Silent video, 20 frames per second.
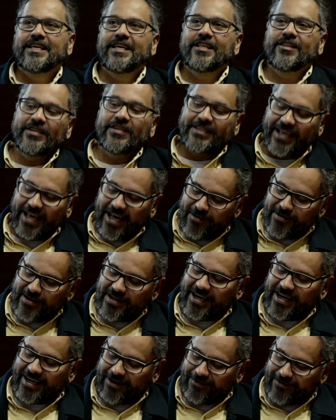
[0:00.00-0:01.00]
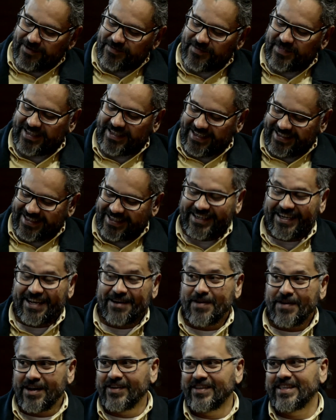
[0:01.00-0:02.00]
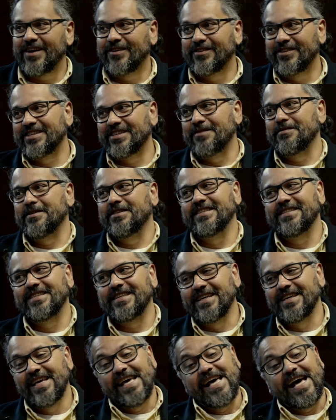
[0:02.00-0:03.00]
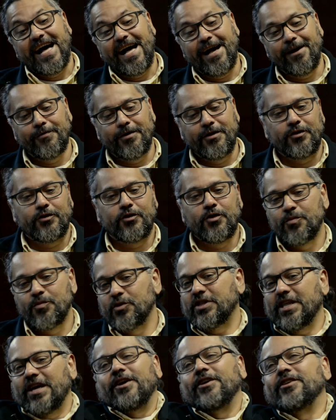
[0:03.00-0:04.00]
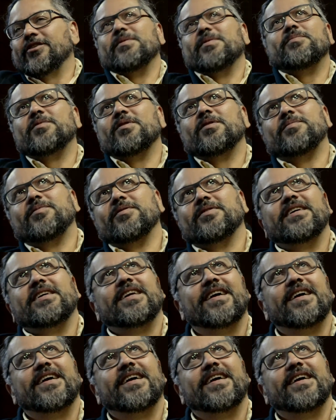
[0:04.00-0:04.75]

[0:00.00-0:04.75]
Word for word: Entonces, a medida que uno empieza a escribir a mano, ya uno también dice, ah, bueno, en computador yo me puedo poner